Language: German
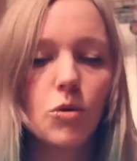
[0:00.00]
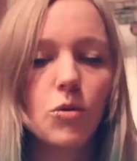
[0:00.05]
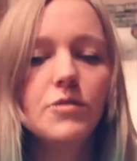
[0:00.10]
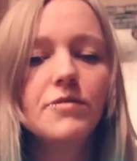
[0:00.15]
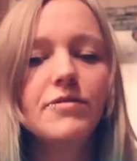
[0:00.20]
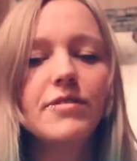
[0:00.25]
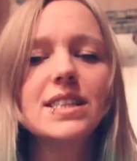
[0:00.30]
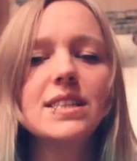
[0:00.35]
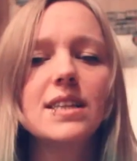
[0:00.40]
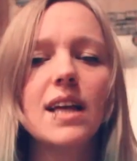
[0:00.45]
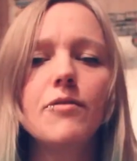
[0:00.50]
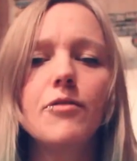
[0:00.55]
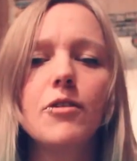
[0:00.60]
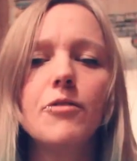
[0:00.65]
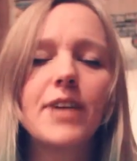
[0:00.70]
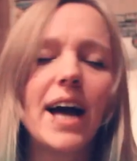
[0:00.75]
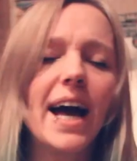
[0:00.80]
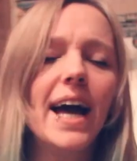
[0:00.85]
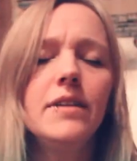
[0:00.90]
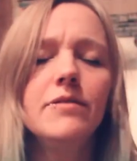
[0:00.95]
Und was darf
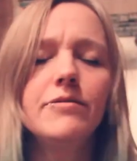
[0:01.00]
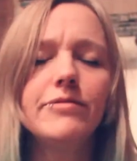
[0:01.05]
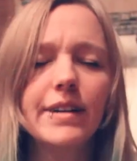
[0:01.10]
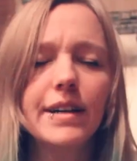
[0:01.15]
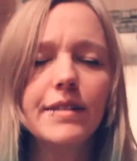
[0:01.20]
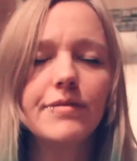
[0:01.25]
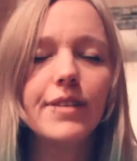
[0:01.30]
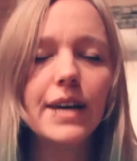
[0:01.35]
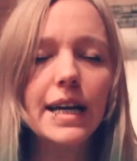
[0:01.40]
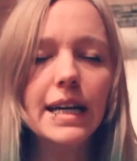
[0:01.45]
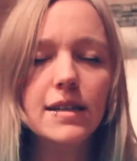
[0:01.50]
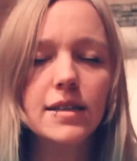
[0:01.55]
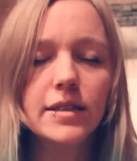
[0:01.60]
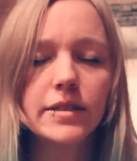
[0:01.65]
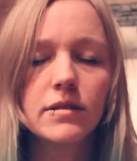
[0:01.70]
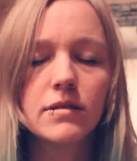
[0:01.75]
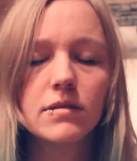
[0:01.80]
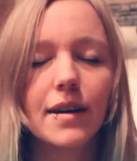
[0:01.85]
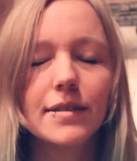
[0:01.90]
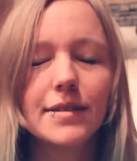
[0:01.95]
auf keinen Fall
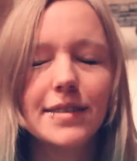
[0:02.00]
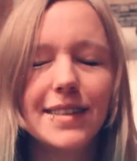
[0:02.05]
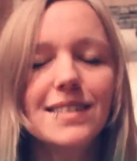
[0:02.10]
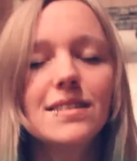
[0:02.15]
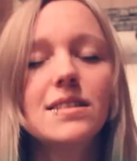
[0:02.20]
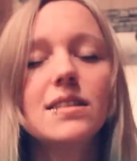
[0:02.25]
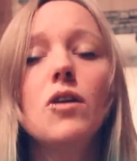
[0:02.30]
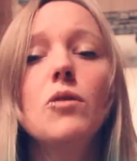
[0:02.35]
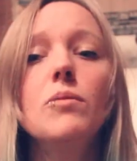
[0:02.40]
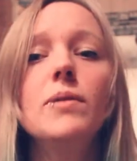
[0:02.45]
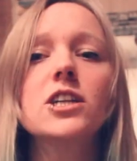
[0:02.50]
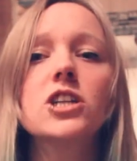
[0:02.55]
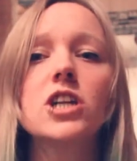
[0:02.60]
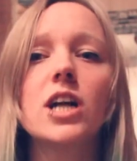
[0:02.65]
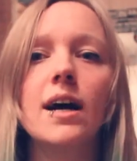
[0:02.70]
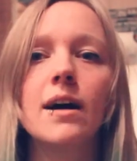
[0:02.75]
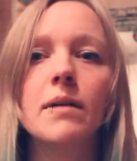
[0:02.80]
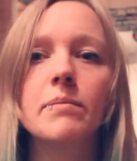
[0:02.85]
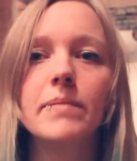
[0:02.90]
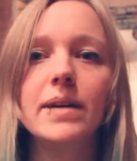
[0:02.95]
fehlen? Der
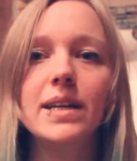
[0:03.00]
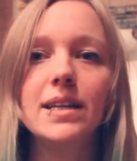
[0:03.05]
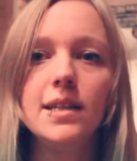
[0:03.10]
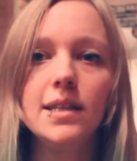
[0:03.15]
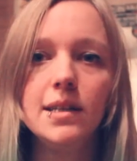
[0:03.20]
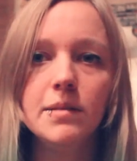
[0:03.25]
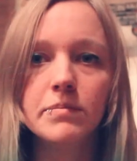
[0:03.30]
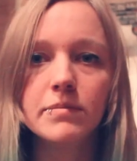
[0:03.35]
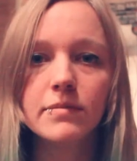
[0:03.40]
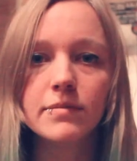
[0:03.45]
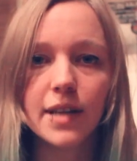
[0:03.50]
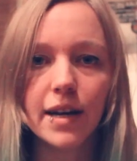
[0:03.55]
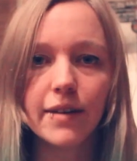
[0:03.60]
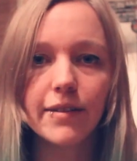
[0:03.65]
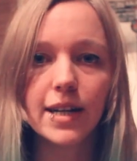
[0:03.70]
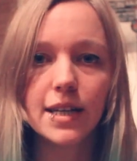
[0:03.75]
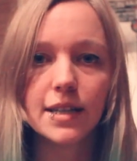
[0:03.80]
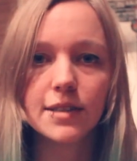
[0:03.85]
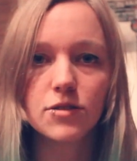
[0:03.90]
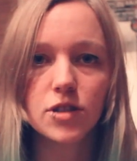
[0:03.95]
Zauberstab, meine lieben
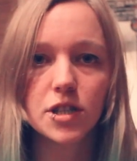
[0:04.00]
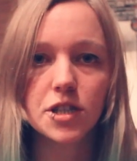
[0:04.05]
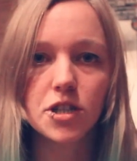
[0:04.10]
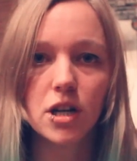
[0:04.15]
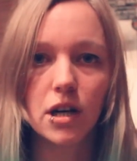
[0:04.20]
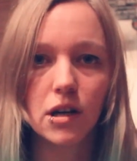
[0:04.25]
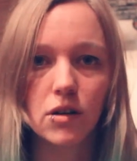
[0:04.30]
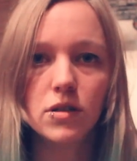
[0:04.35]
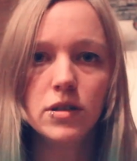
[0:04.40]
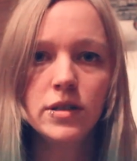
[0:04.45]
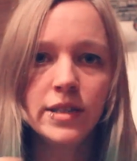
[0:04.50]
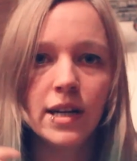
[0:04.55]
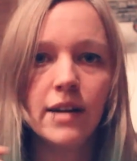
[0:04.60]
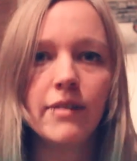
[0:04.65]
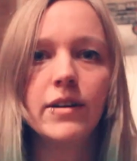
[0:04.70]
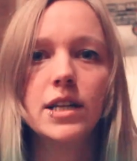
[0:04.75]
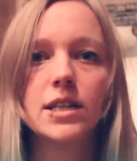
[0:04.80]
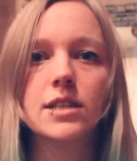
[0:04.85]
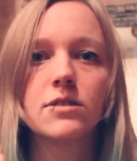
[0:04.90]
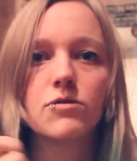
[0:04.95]
Neverland Rancher und
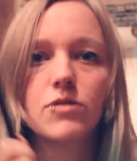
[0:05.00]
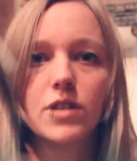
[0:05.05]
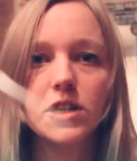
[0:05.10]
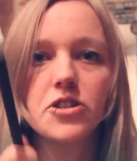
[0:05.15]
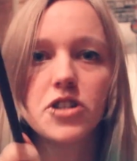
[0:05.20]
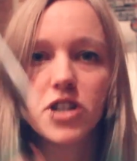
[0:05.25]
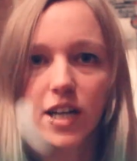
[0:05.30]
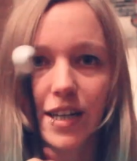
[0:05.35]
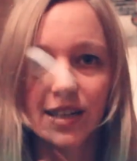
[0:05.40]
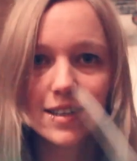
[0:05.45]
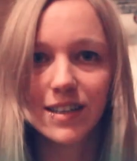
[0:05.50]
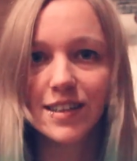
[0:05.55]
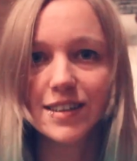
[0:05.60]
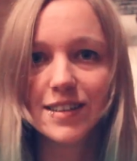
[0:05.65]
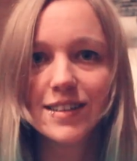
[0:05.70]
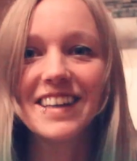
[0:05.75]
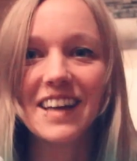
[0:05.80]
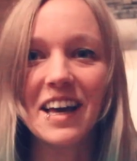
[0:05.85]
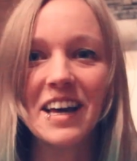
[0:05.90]
Neverland Rancherinnen.